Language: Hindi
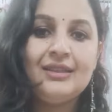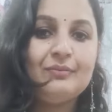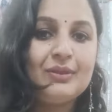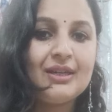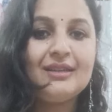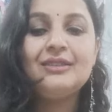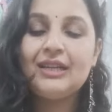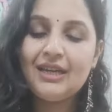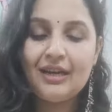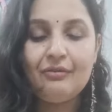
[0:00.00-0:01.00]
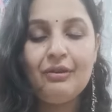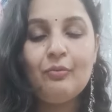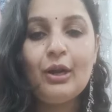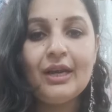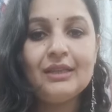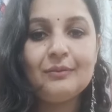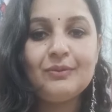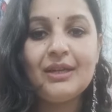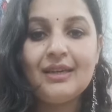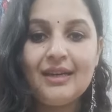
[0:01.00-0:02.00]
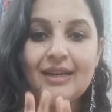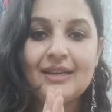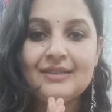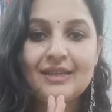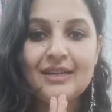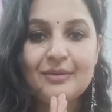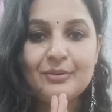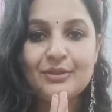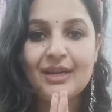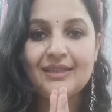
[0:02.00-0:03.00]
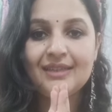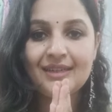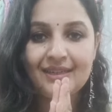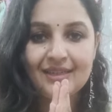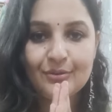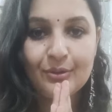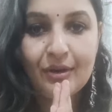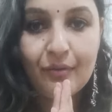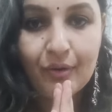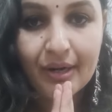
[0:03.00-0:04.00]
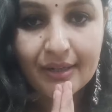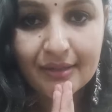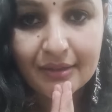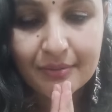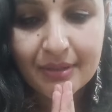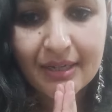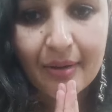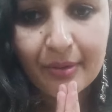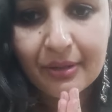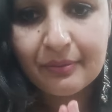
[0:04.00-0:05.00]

तब तक चलिए कल फिर मिलेंगे तब तक के लिए हंसते रहिए मुस्कुराते रहिए सोनिया फोगाट की तरफ से राम